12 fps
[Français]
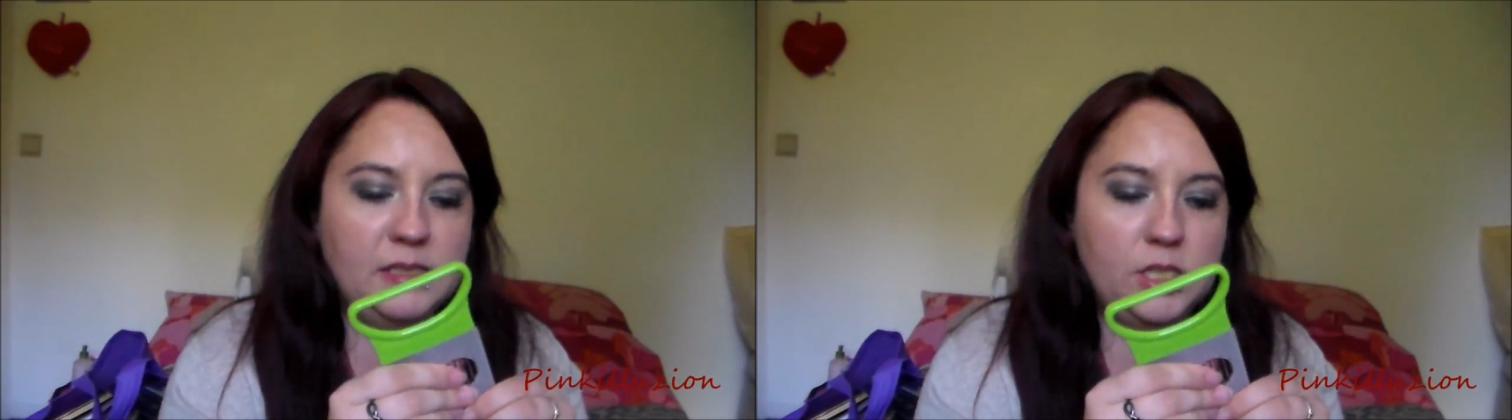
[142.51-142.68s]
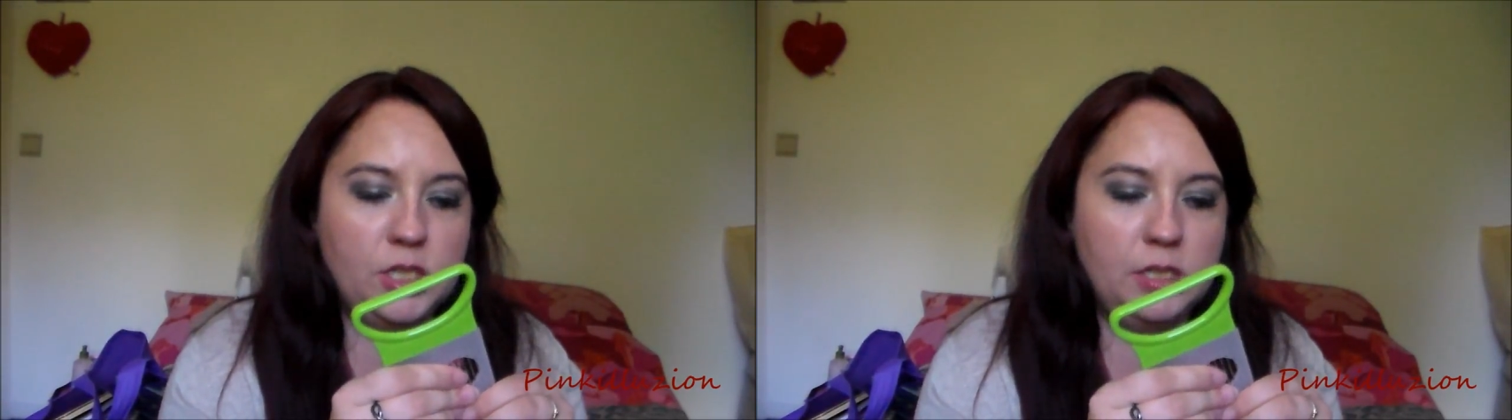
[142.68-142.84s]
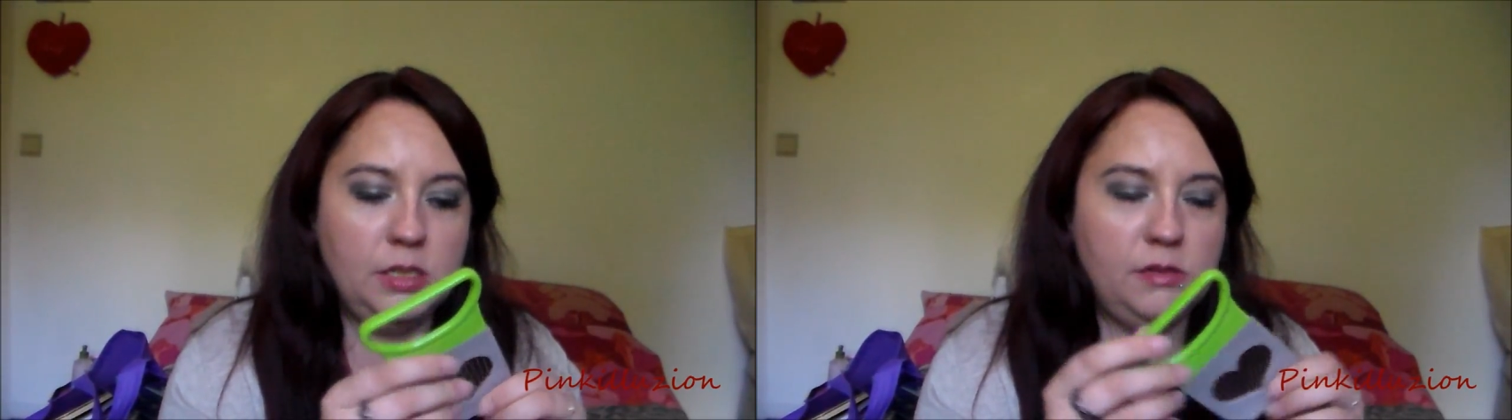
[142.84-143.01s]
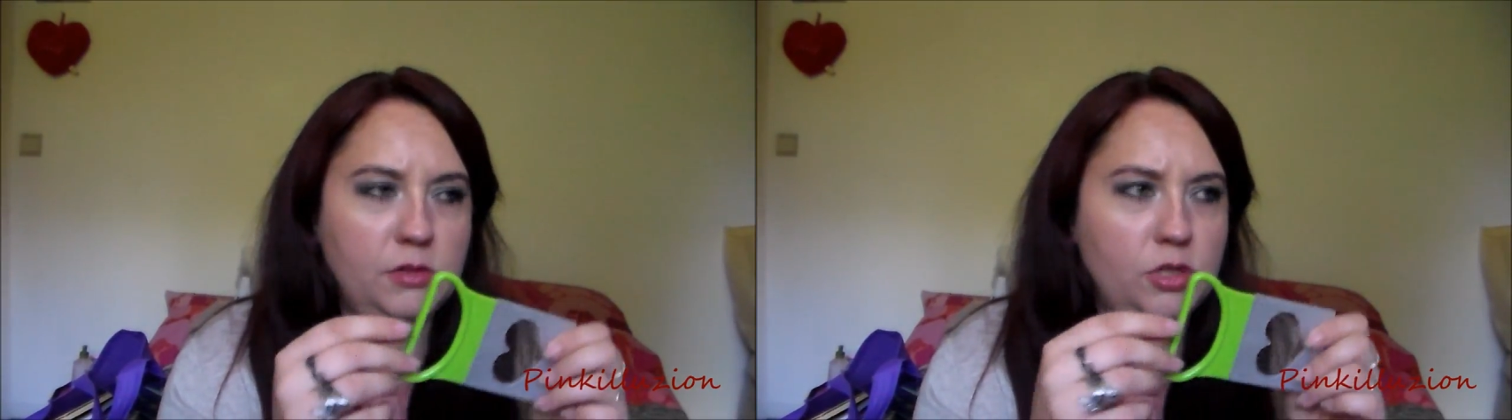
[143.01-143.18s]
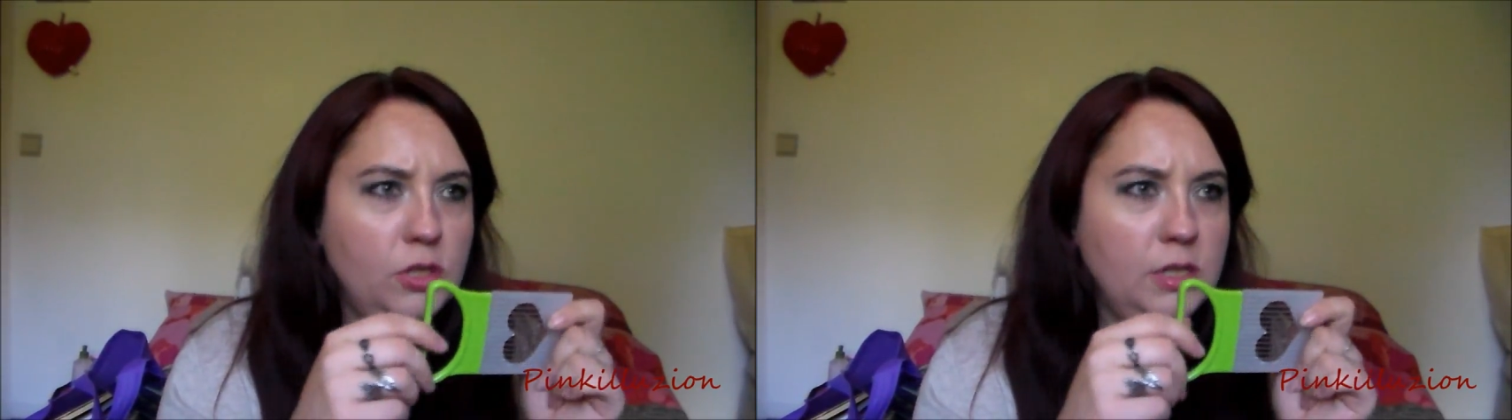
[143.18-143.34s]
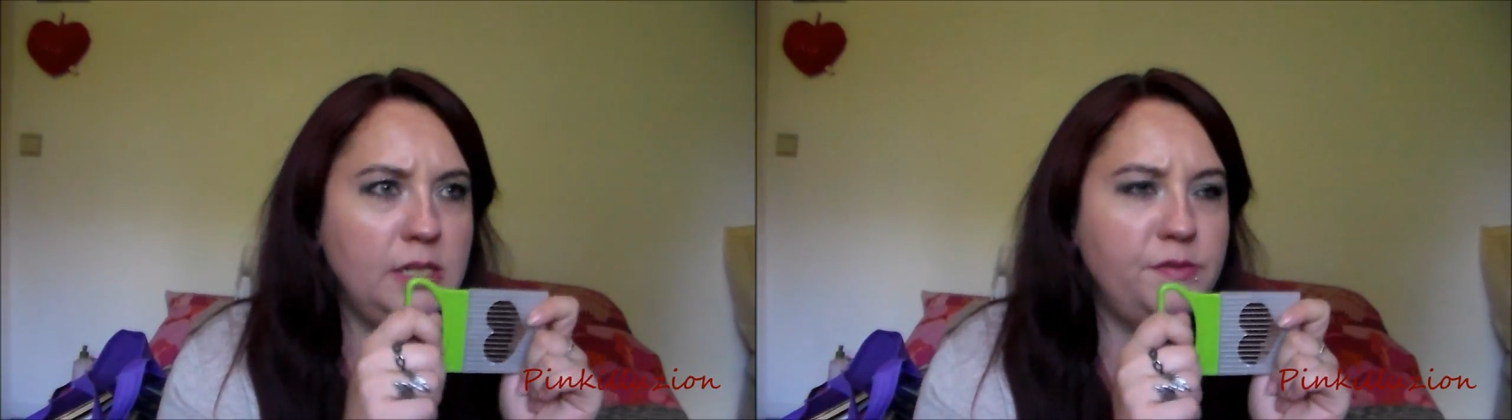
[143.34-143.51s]
ça,
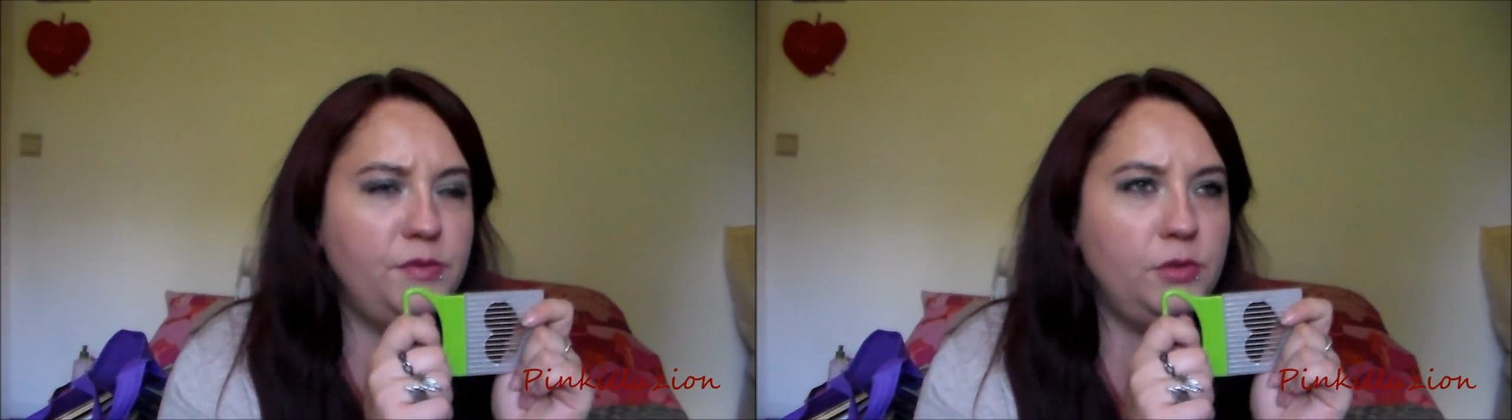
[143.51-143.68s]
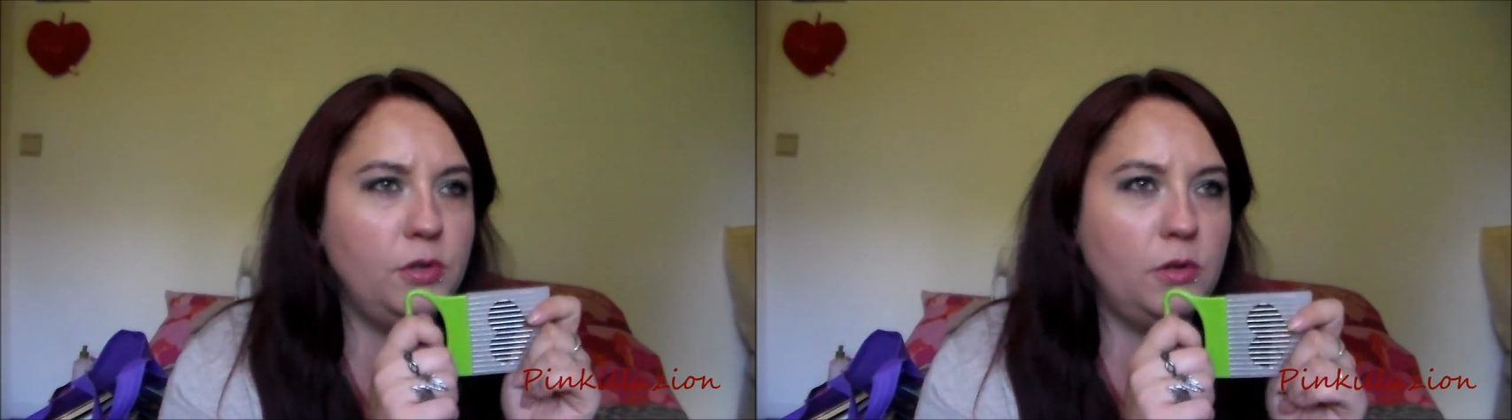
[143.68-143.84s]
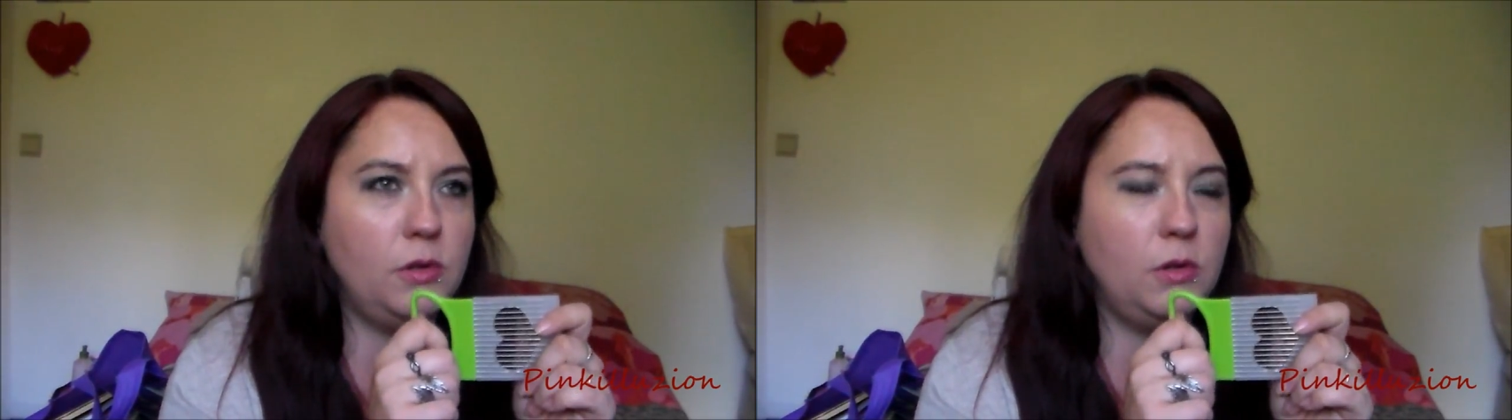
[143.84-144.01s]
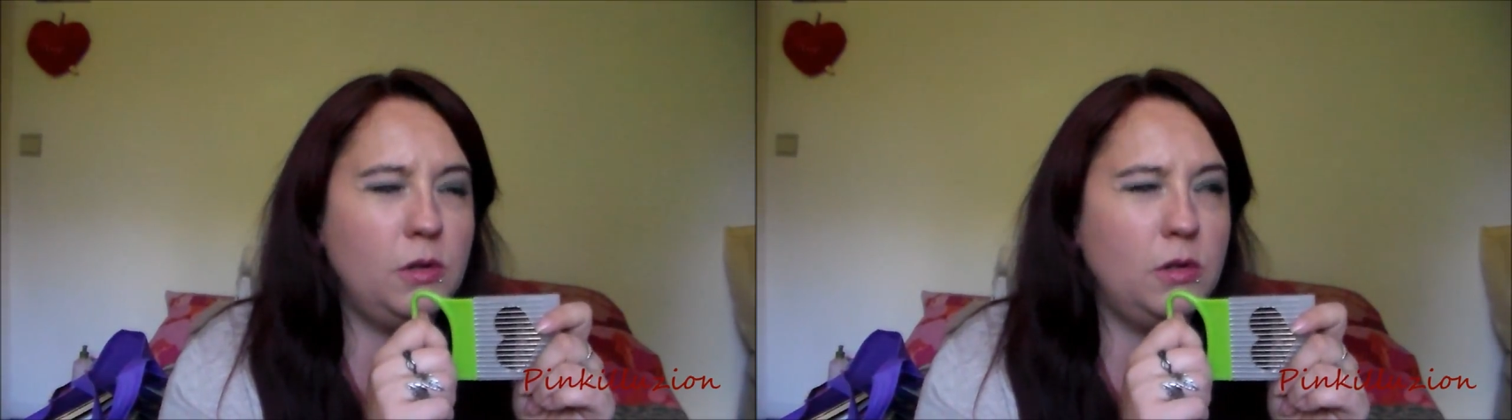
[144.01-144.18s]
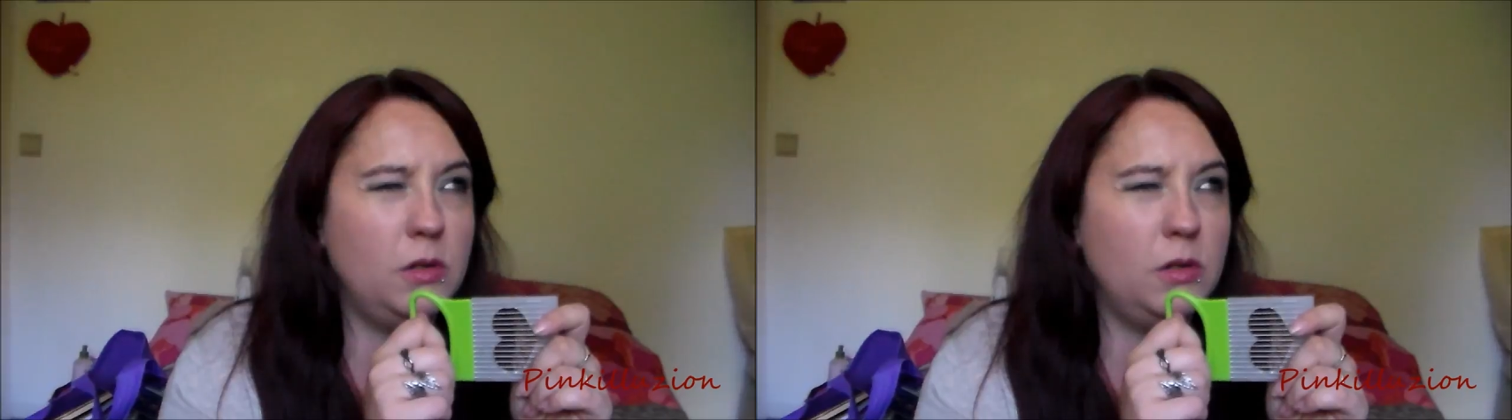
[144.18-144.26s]
je l'ai vu dans...